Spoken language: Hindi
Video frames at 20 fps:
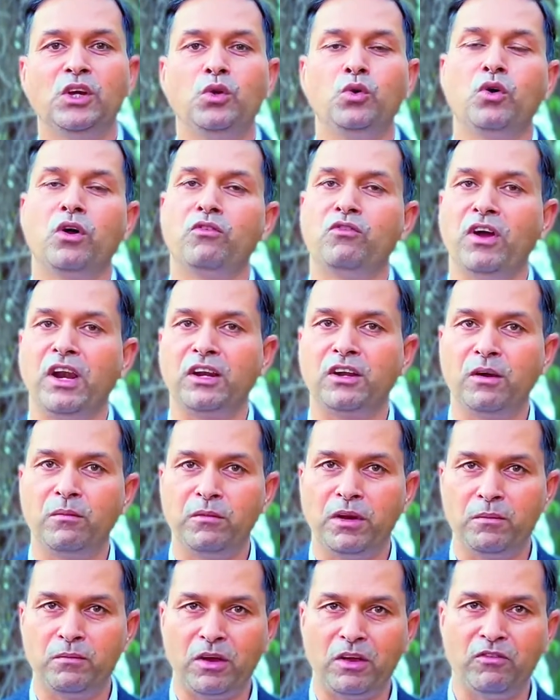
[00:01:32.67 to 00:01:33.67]
यू आर
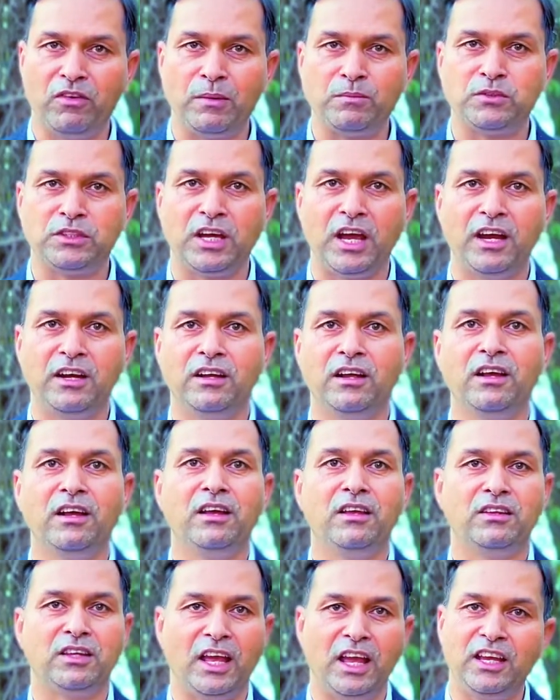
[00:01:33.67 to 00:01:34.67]
वेलकम इन माई वेबसाइट
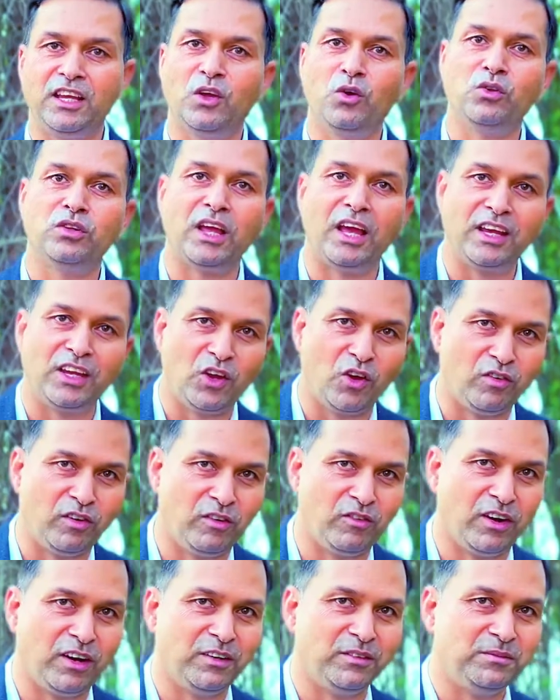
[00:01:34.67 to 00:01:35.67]
थैंक यू थैंक यू वेरी मच